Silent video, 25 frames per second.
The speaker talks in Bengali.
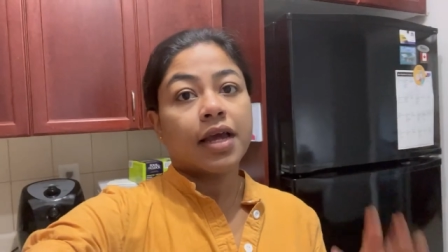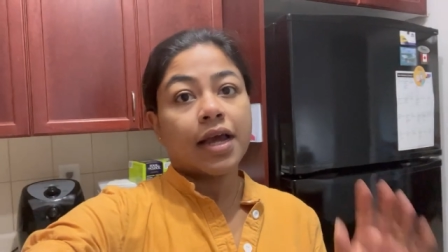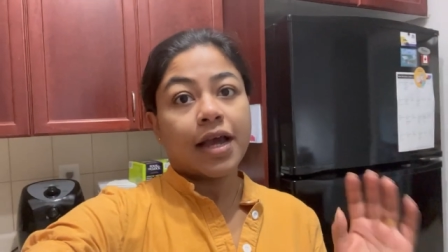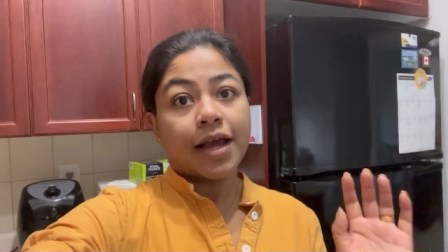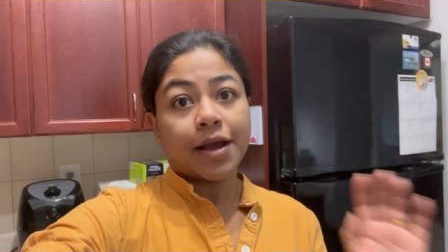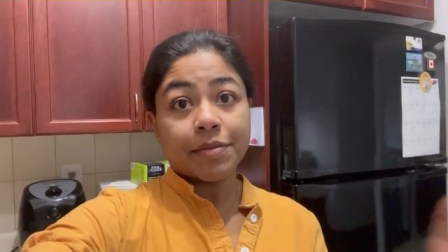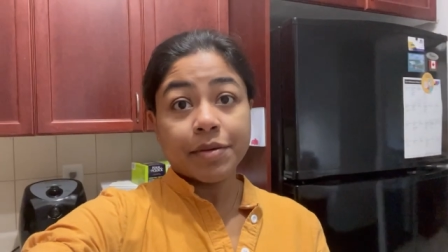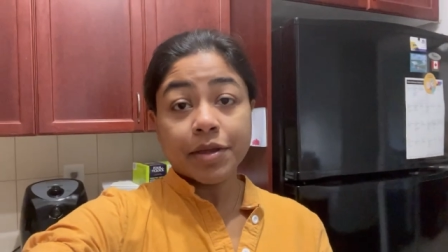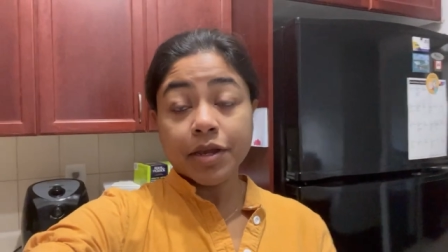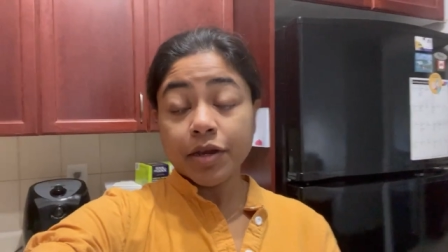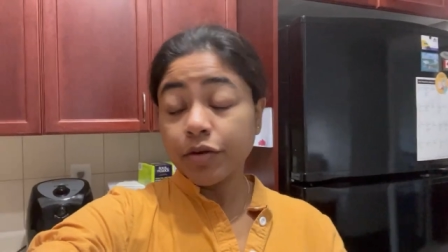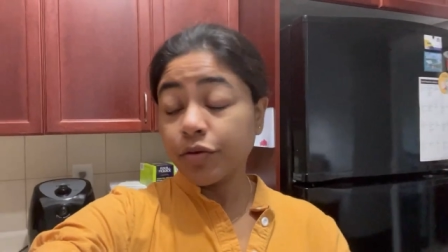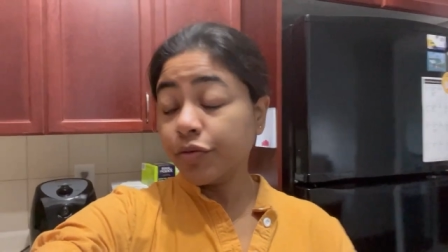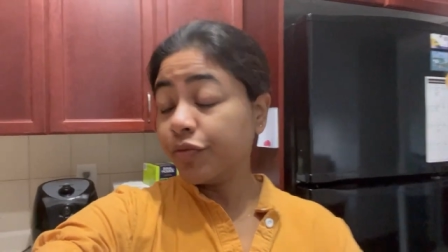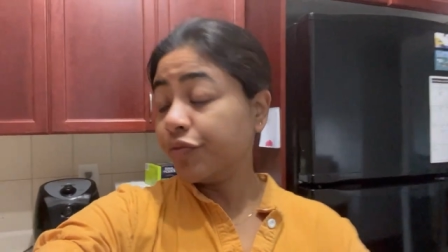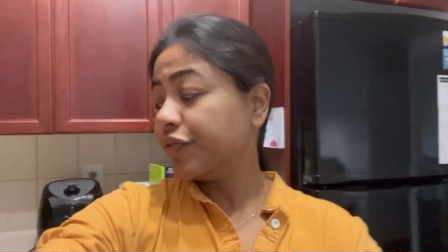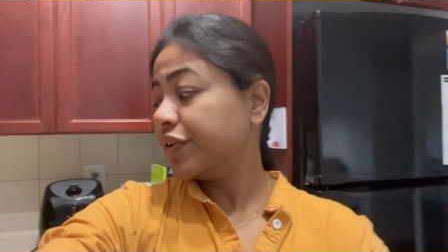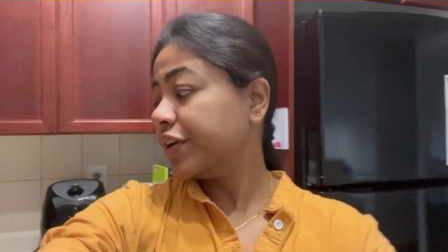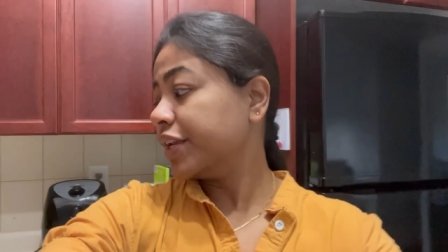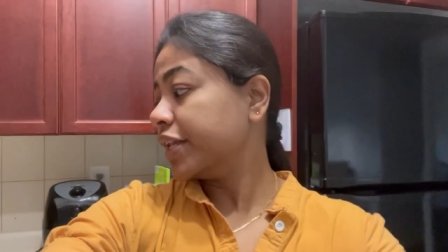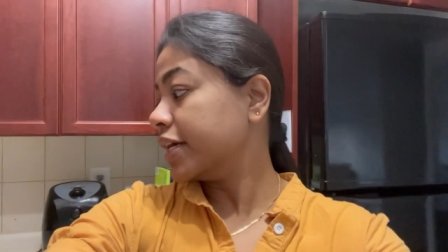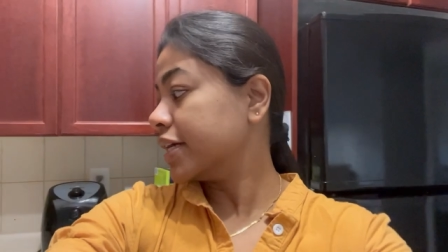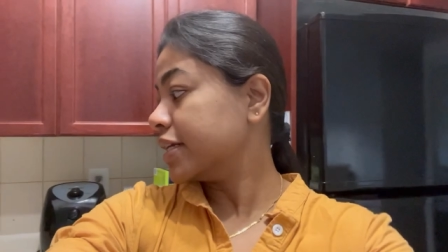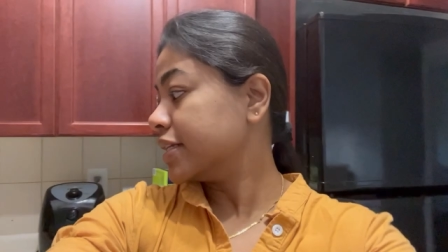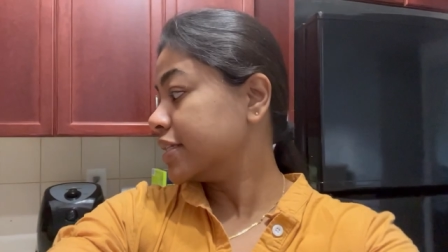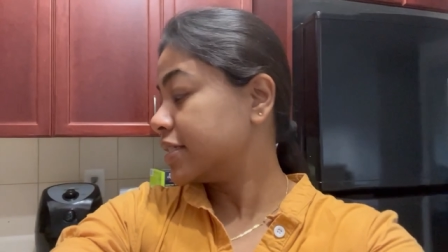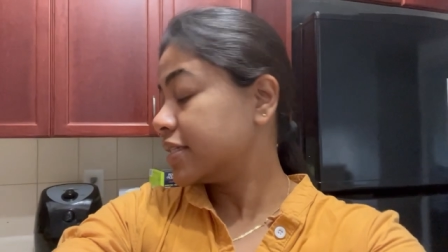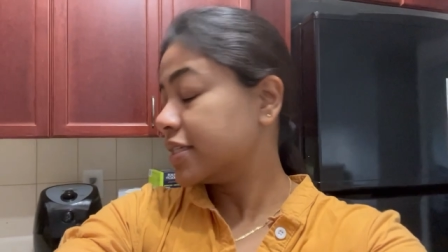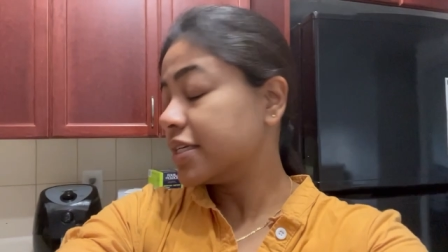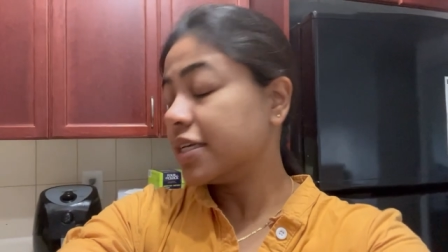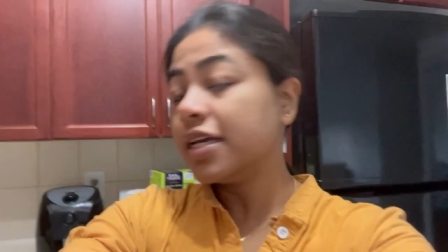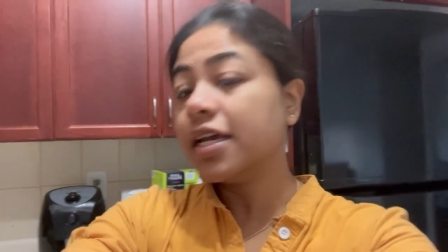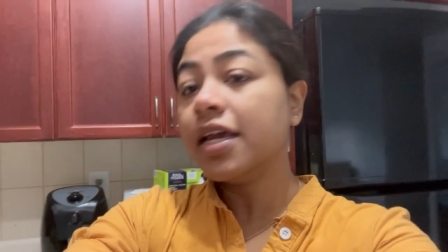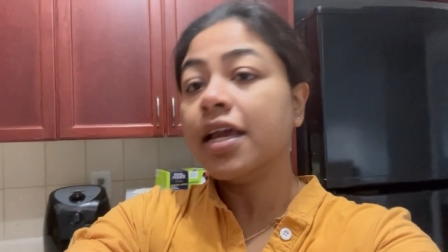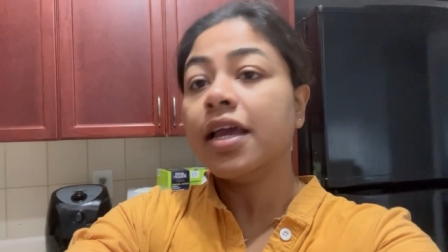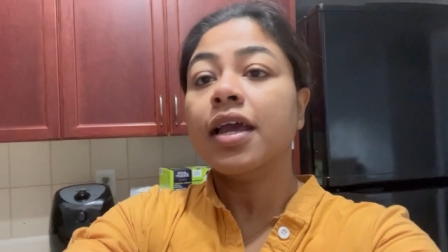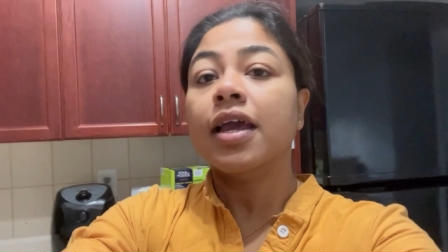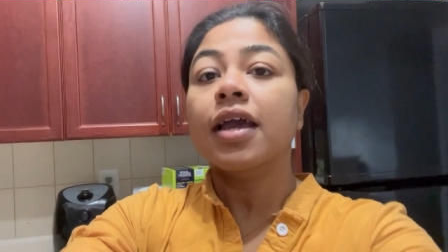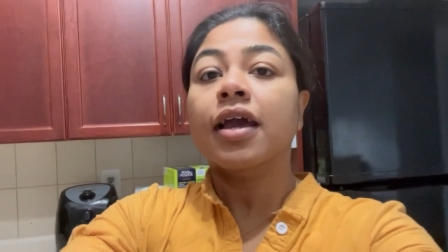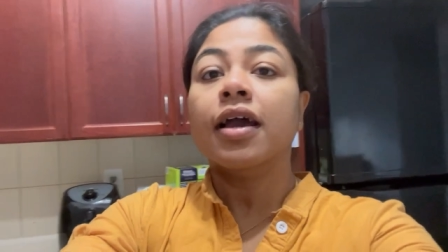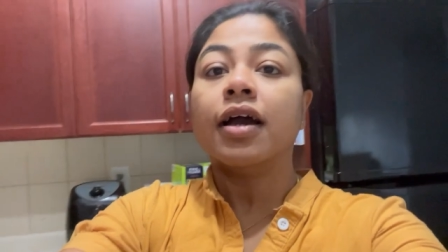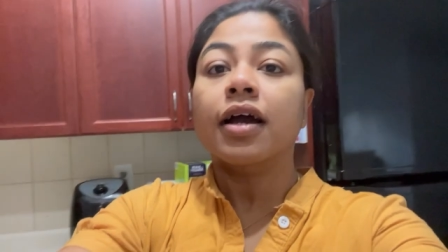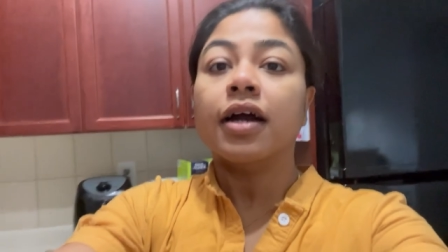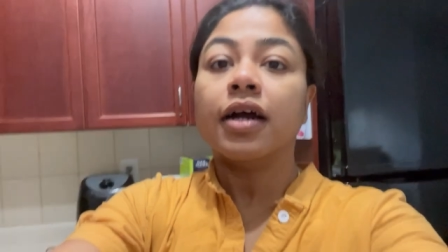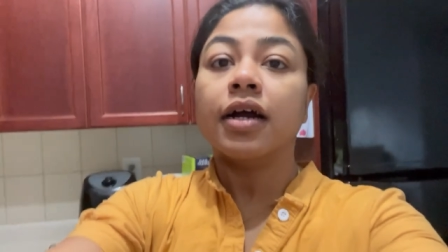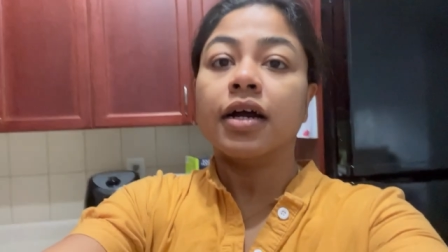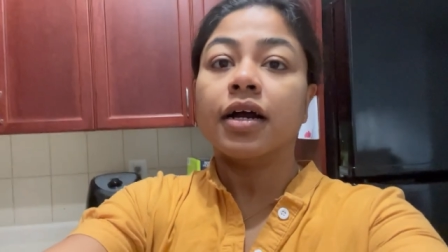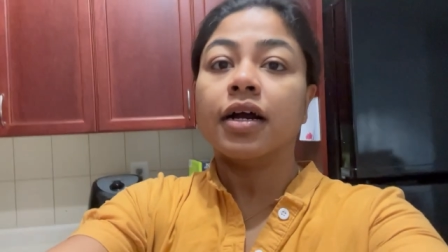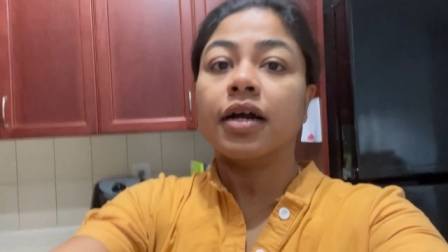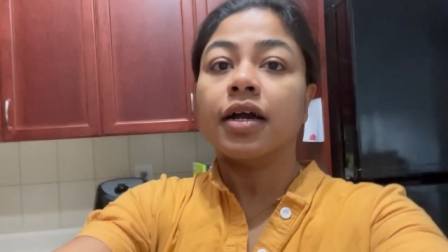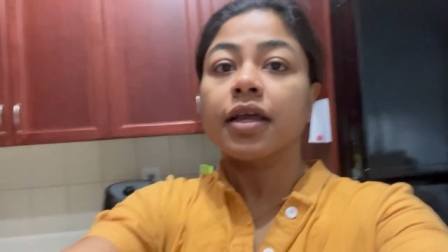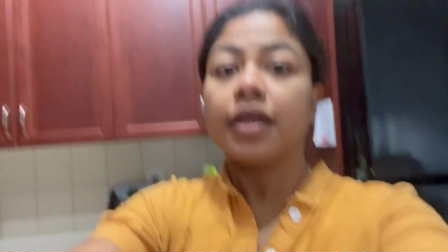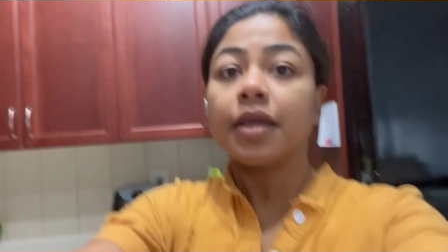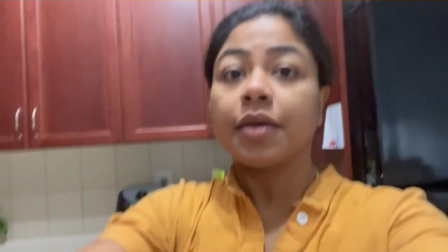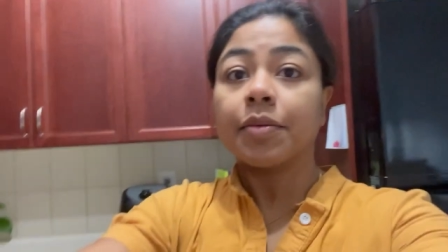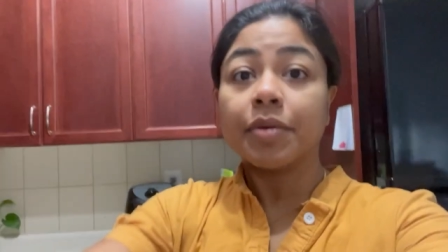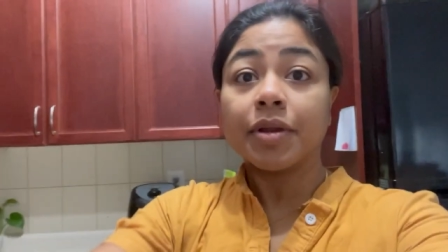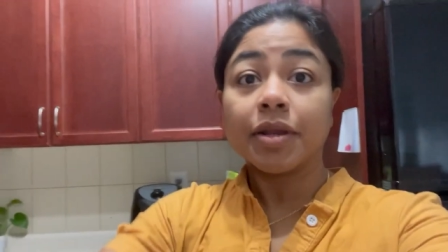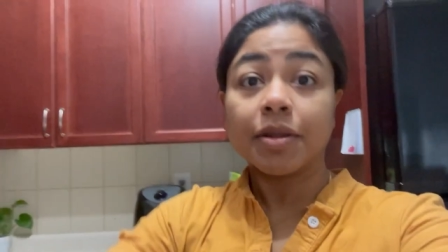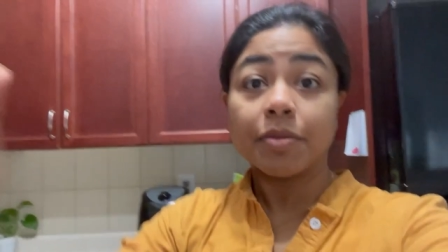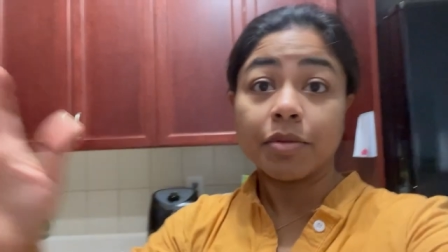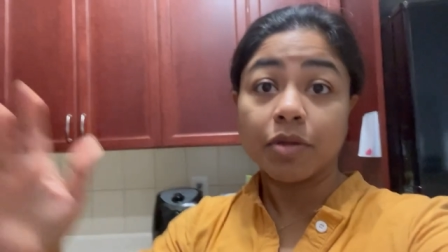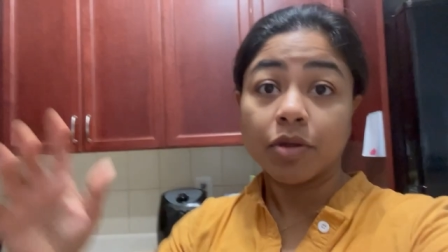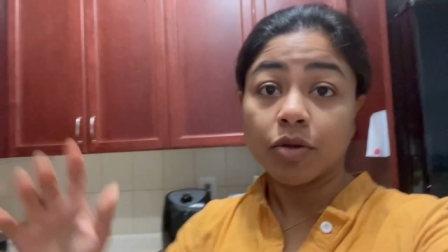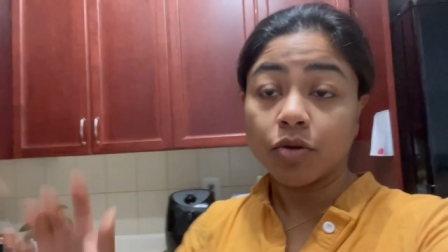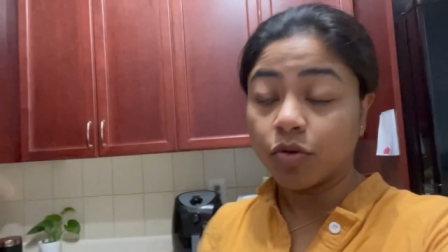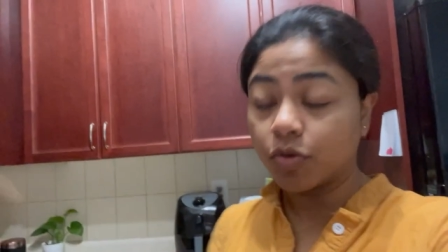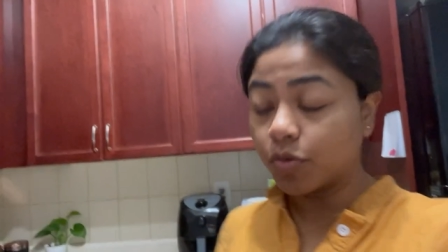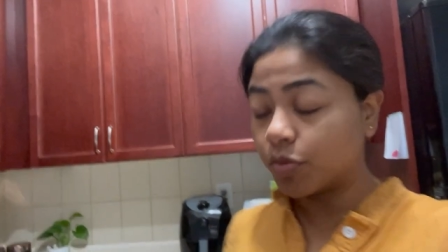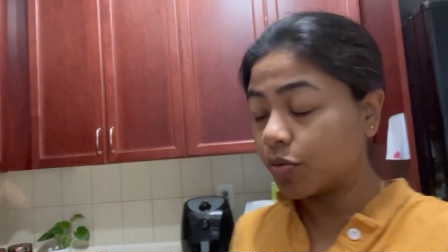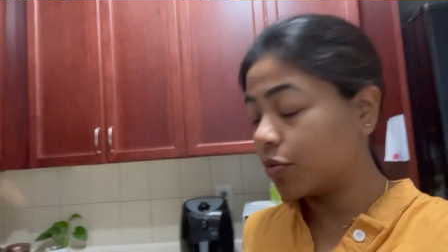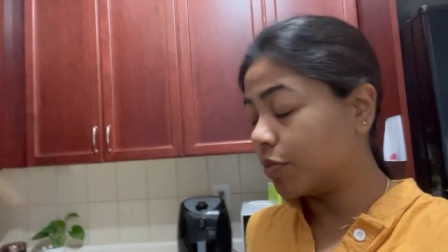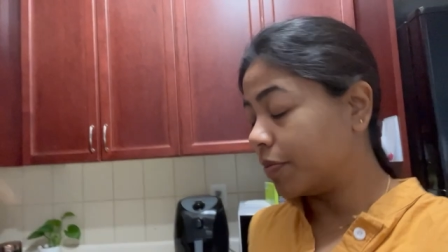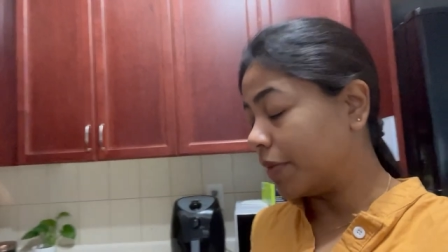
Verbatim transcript: আমি এখন ফিরে এসেছি এবার আমি করব